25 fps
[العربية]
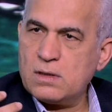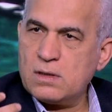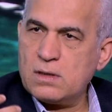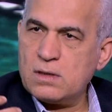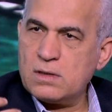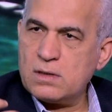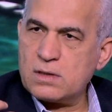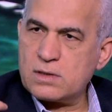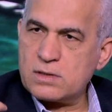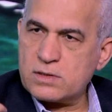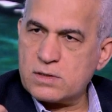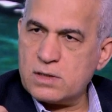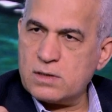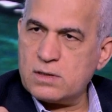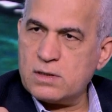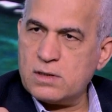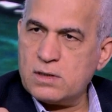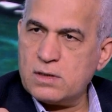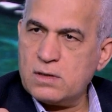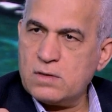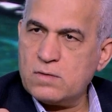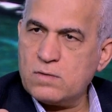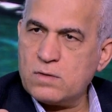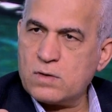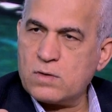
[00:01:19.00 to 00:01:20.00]

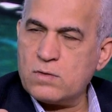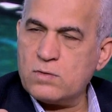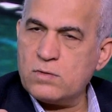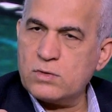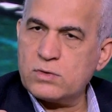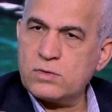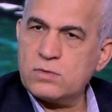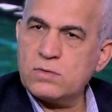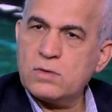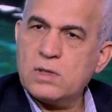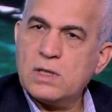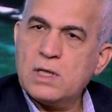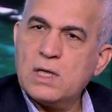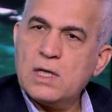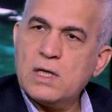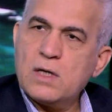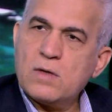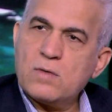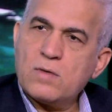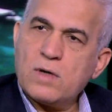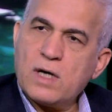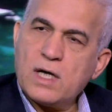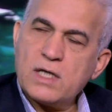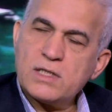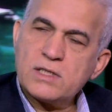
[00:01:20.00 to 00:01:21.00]
اقتصادها وقوته
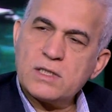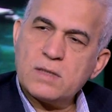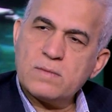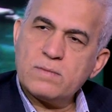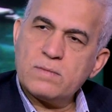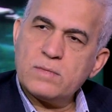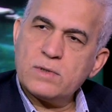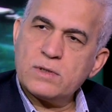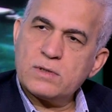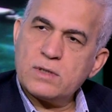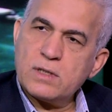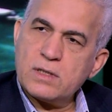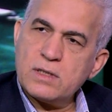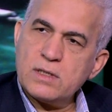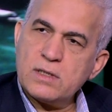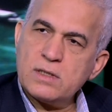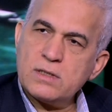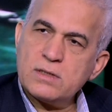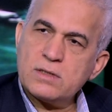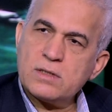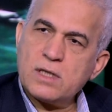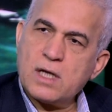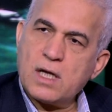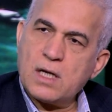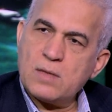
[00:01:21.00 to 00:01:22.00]
وحسب طريقه
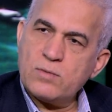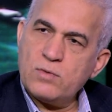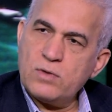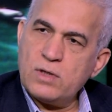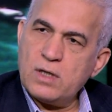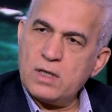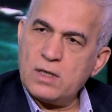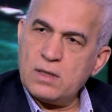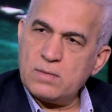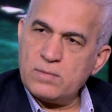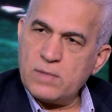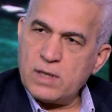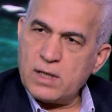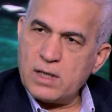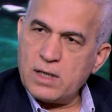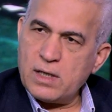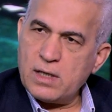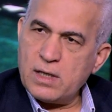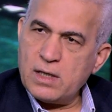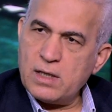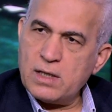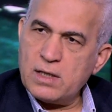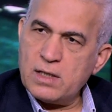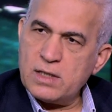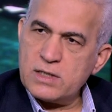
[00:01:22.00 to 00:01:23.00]
تعاملها
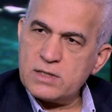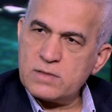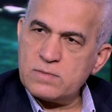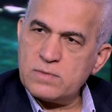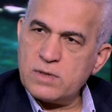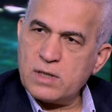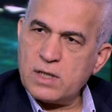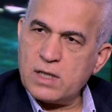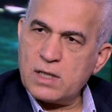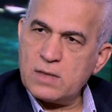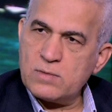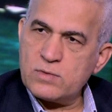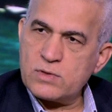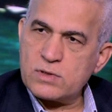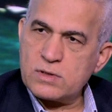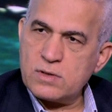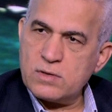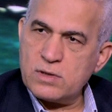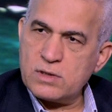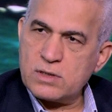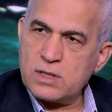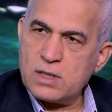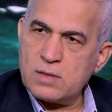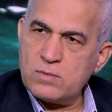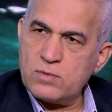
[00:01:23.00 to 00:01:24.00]
مع الازمه على
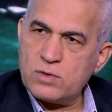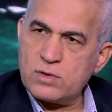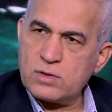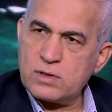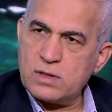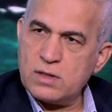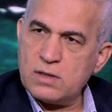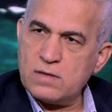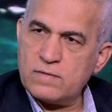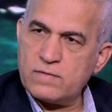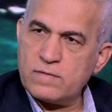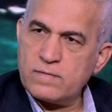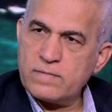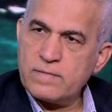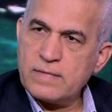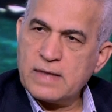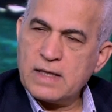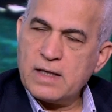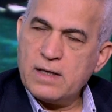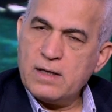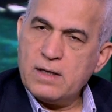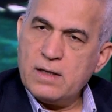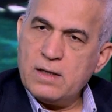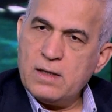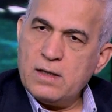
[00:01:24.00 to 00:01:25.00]
مستوياتها المختلفه
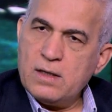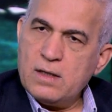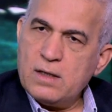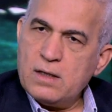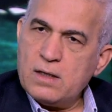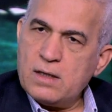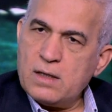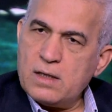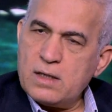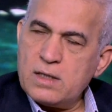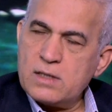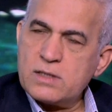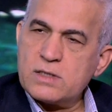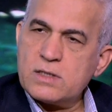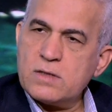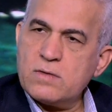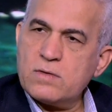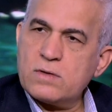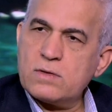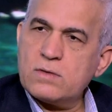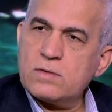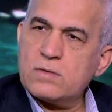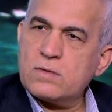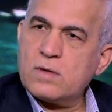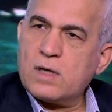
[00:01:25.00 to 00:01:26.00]
أنا
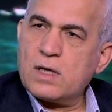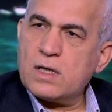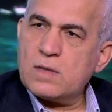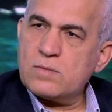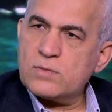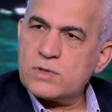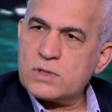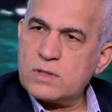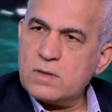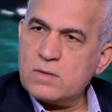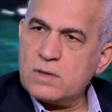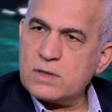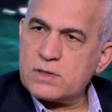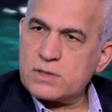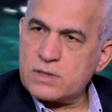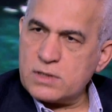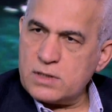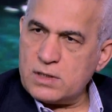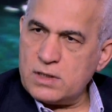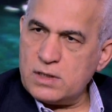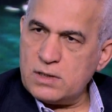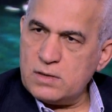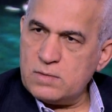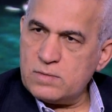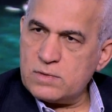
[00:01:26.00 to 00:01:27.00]
أتصور أنه على المستوى
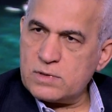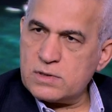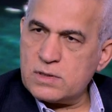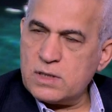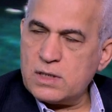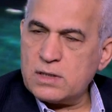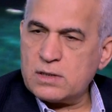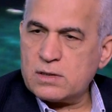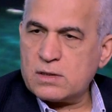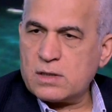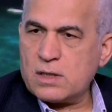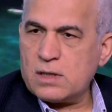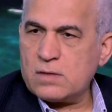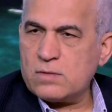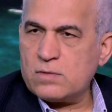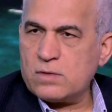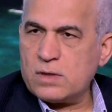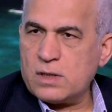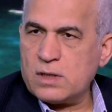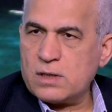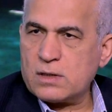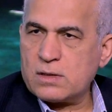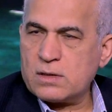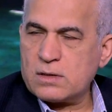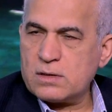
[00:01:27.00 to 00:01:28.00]
الصحي بالذات كان
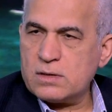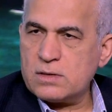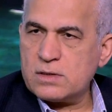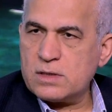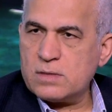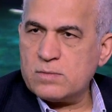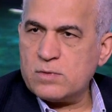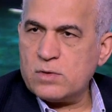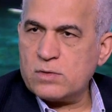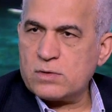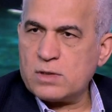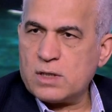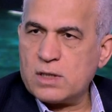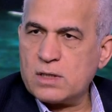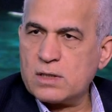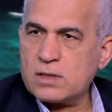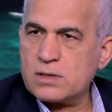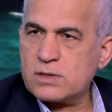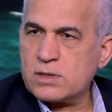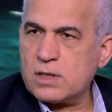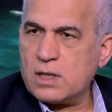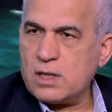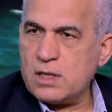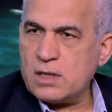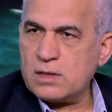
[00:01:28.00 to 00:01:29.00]
هناك زي ما قلت حضرتك
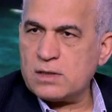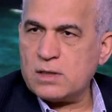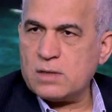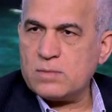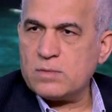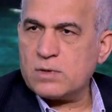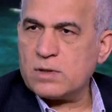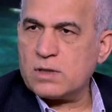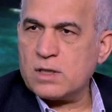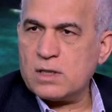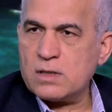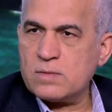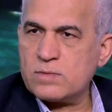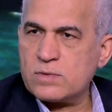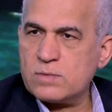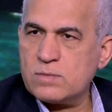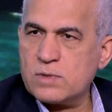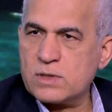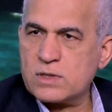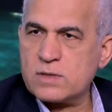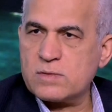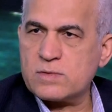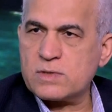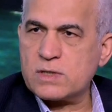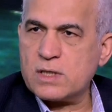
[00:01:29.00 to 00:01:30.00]
شهادة من جانب
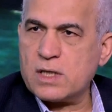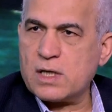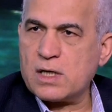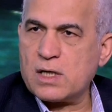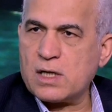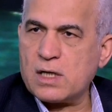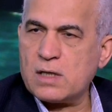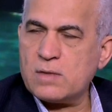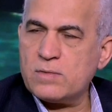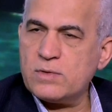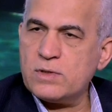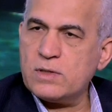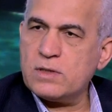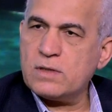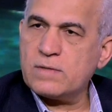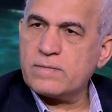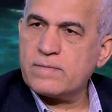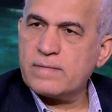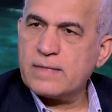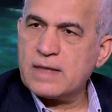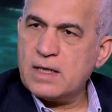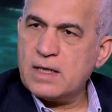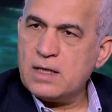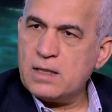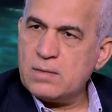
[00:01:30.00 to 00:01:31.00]
منظمة الصحة العالمية
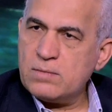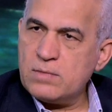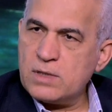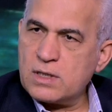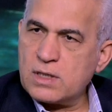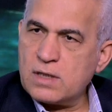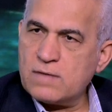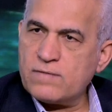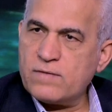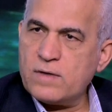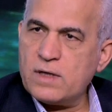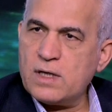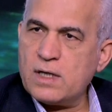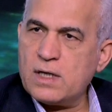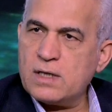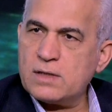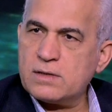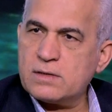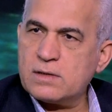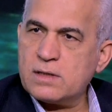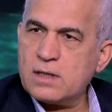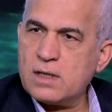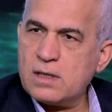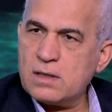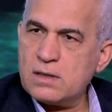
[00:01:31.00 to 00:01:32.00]
بكفاءة
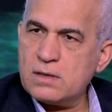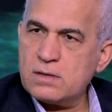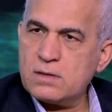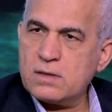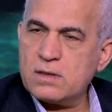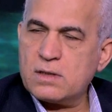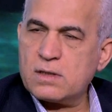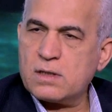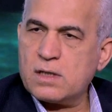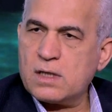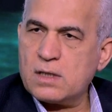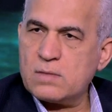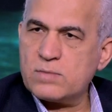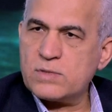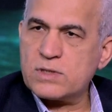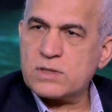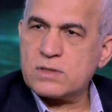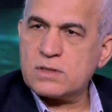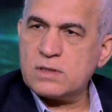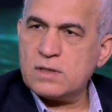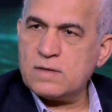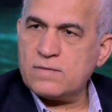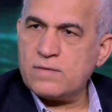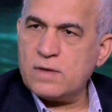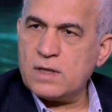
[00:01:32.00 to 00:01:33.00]
الإدارة
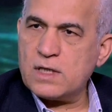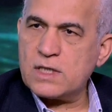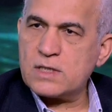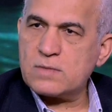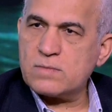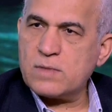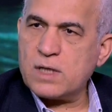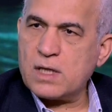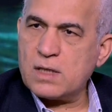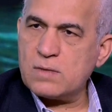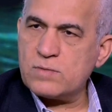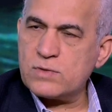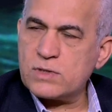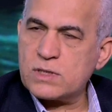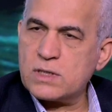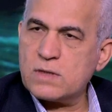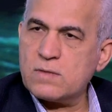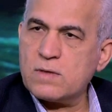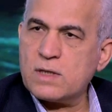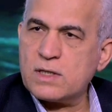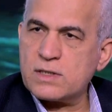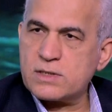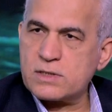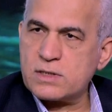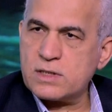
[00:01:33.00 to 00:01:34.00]
المصرية في الأزمة على
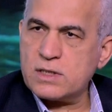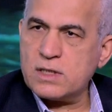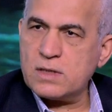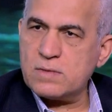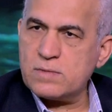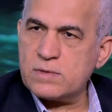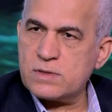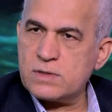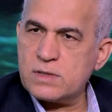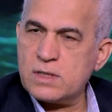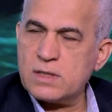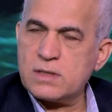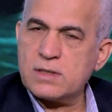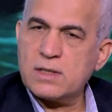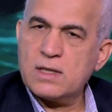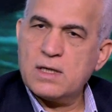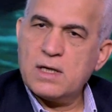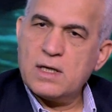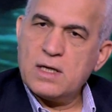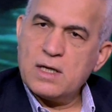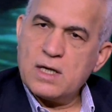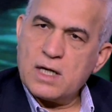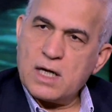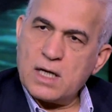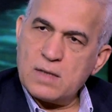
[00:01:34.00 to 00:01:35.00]
المستوى الصحي بالذات
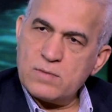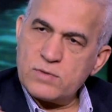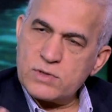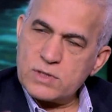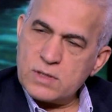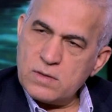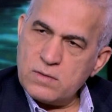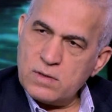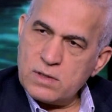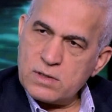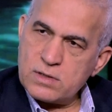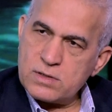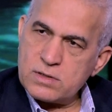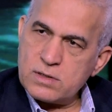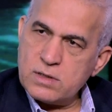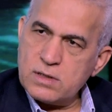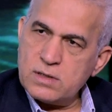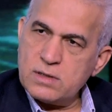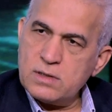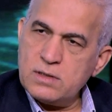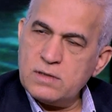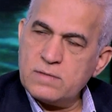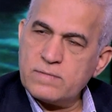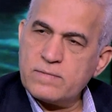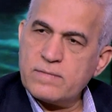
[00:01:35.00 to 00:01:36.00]
على المستوى
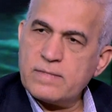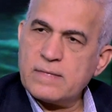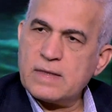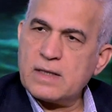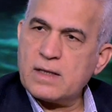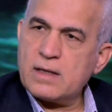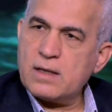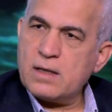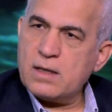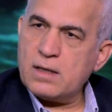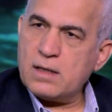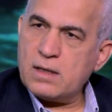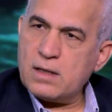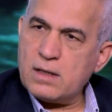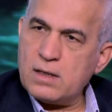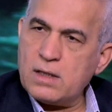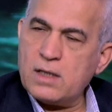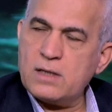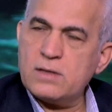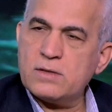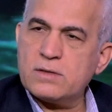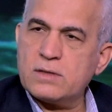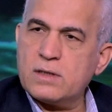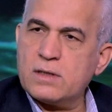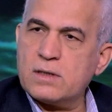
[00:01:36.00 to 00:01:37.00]
الاقتصادي
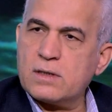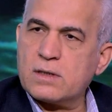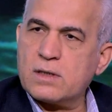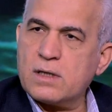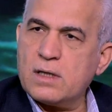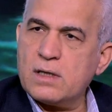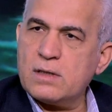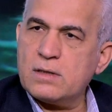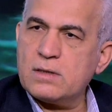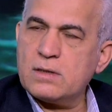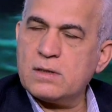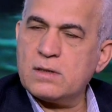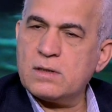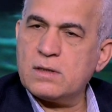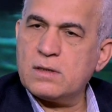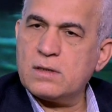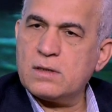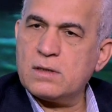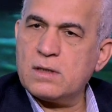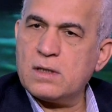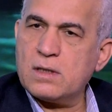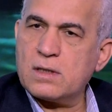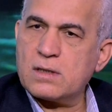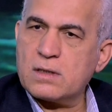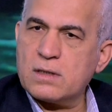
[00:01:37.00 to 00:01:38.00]
أيضا كان
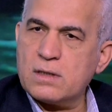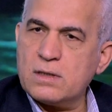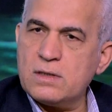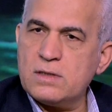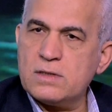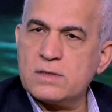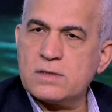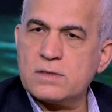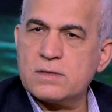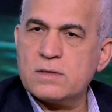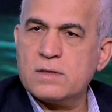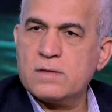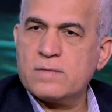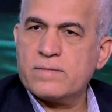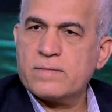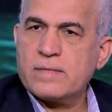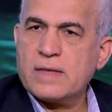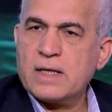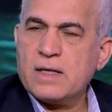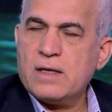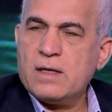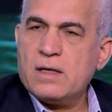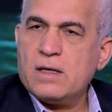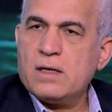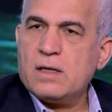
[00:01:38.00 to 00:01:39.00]
الرئيس
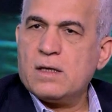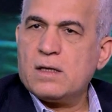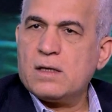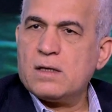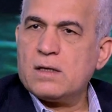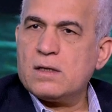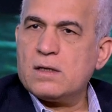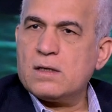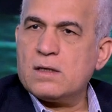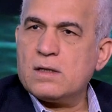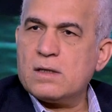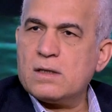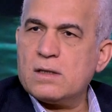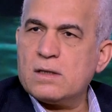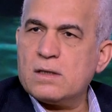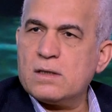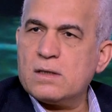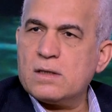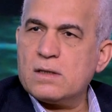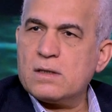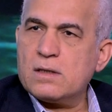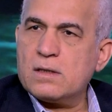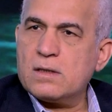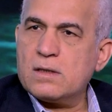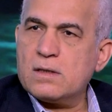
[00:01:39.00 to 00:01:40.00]

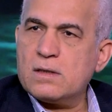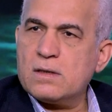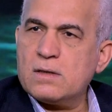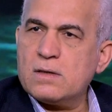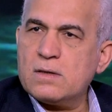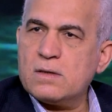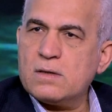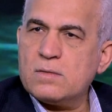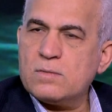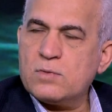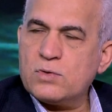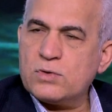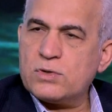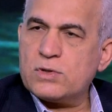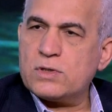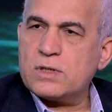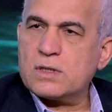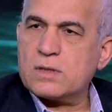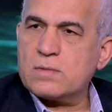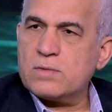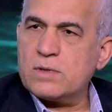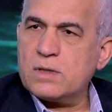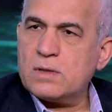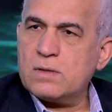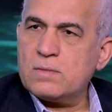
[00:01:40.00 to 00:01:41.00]
آه،
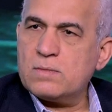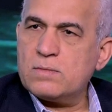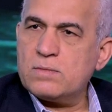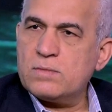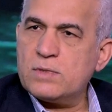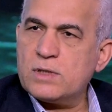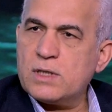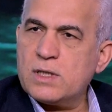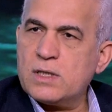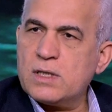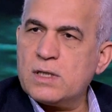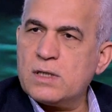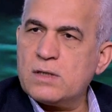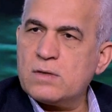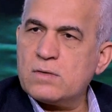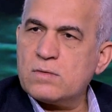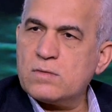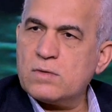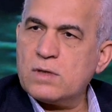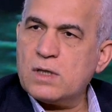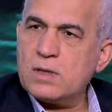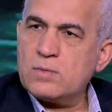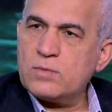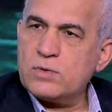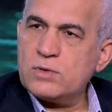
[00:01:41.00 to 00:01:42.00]
مدرك من البداية أنه
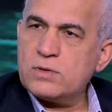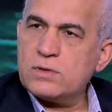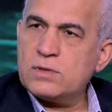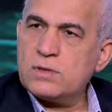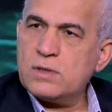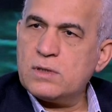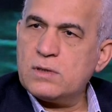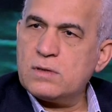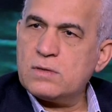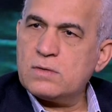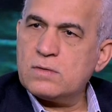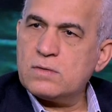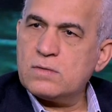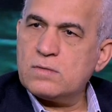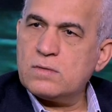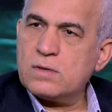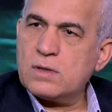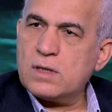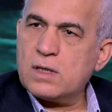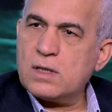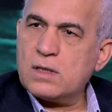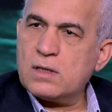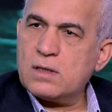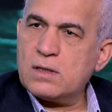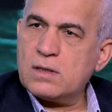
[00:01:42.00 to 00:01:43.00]
لابد أنه
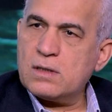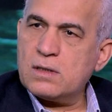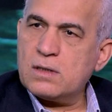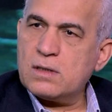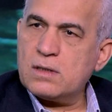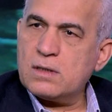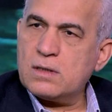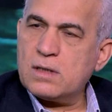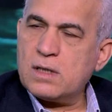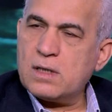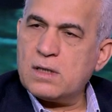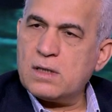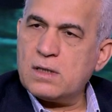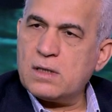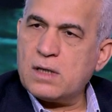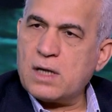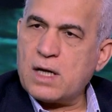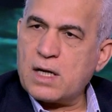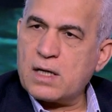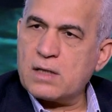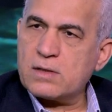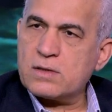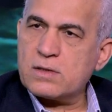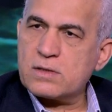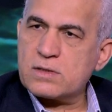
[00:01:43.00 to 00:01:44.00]

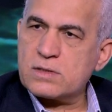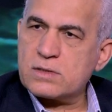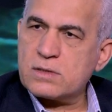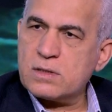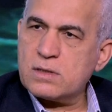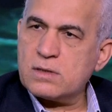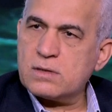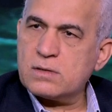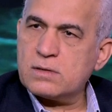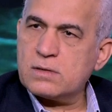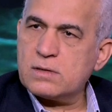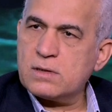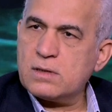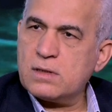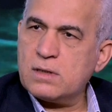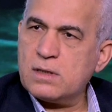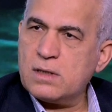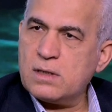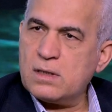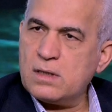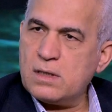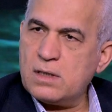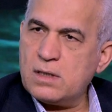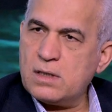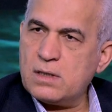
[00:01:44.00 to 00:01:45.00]
عجلة الاقتصاد
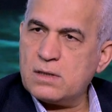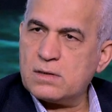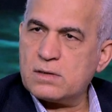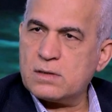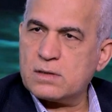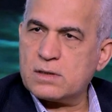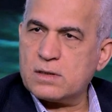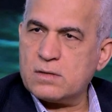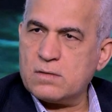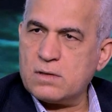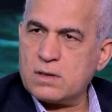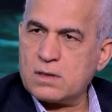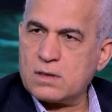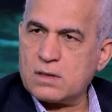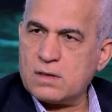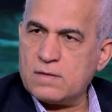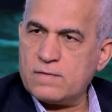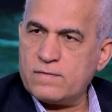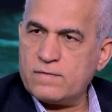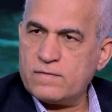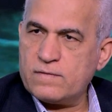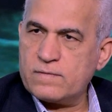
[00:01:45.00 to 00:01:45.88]
لا تتوقف